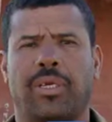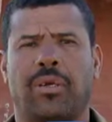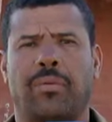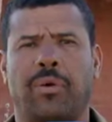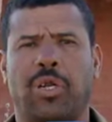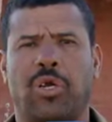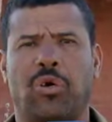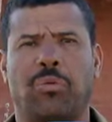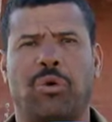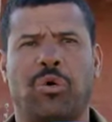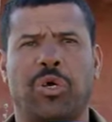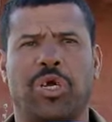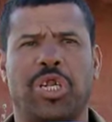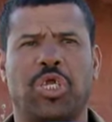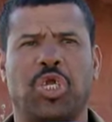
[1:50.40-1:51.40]
السلام عليكم
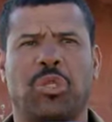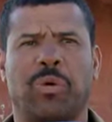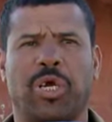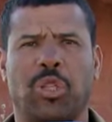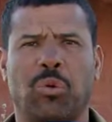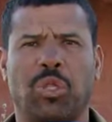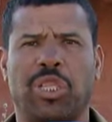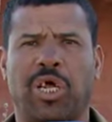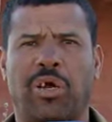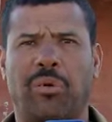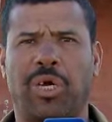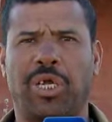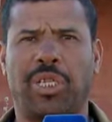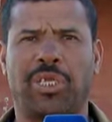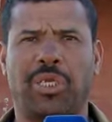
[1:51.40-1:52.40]
اخويا انا جيت بغيت نوضح
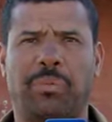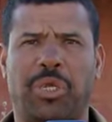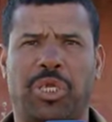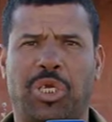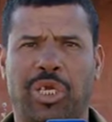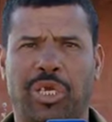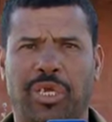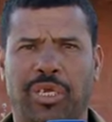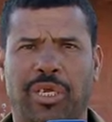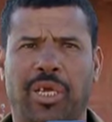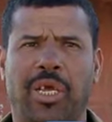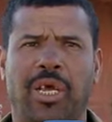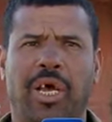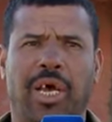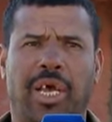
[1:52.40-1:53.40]
واحد سمعت شي
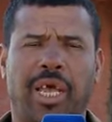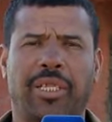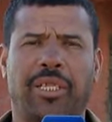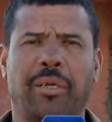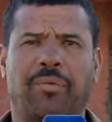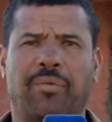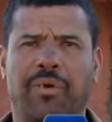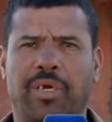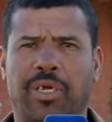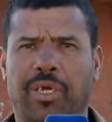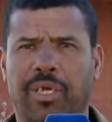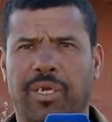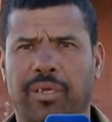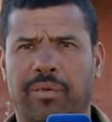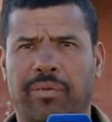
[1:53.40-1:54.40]
اكاذيب
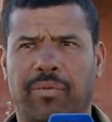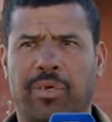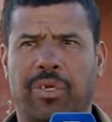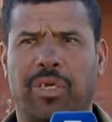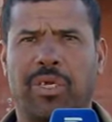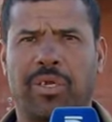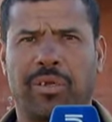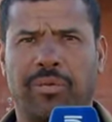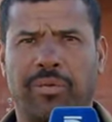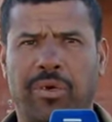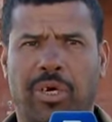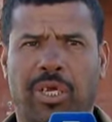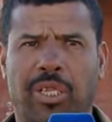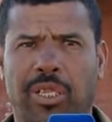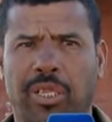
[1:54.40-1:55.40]
في, في, في
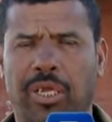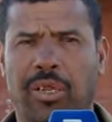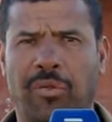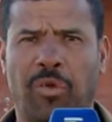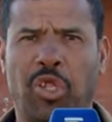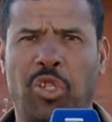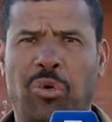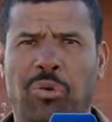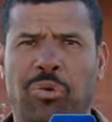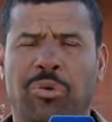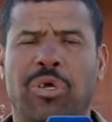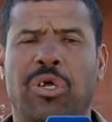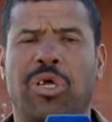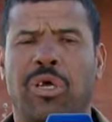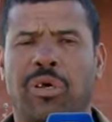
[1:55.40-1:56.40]
واحد الفيديو
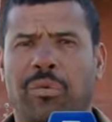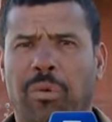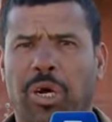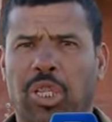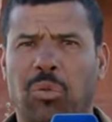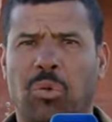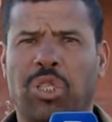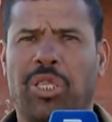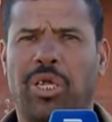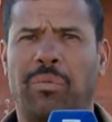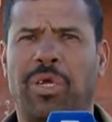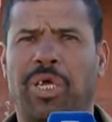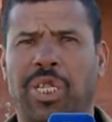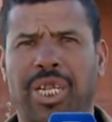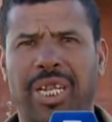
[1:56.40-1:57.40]
بغيت نوضح
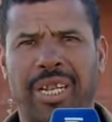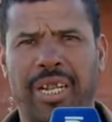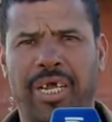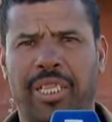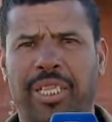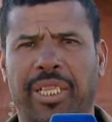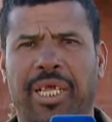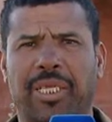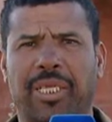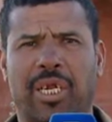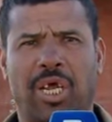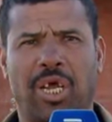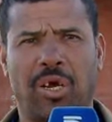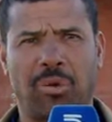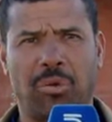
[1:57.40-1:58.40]
بان هاد الناس
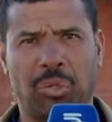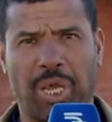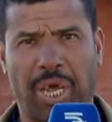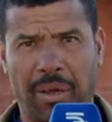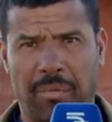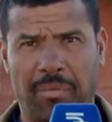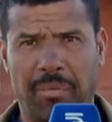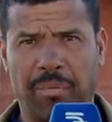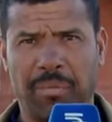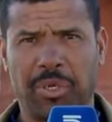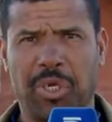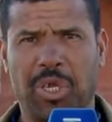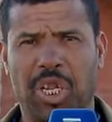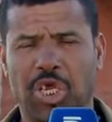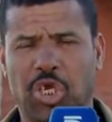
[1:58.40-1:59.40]
راه كانوا صحاب
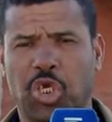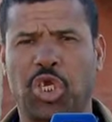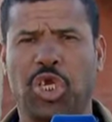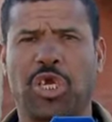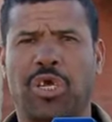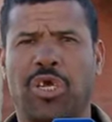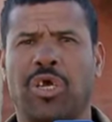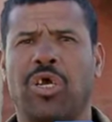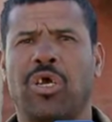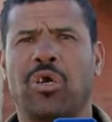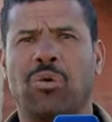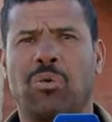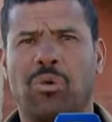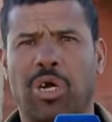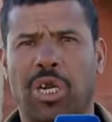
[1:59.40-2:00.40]
لا الشيخ
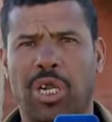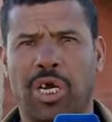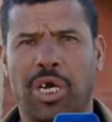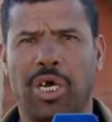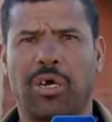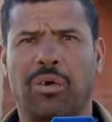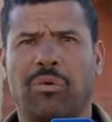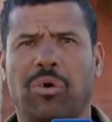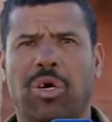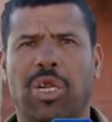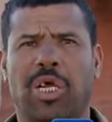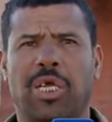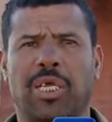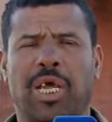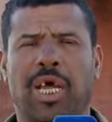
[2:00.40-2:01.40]
ولا
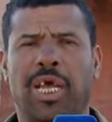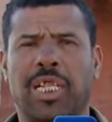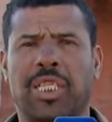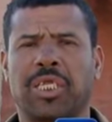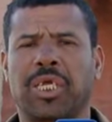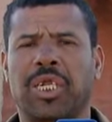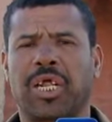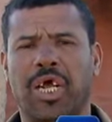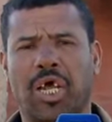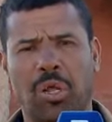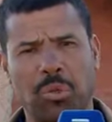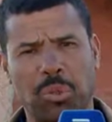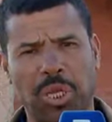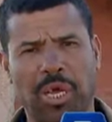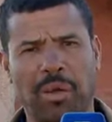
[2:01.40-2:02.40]
ولا عائله الزريره كانوا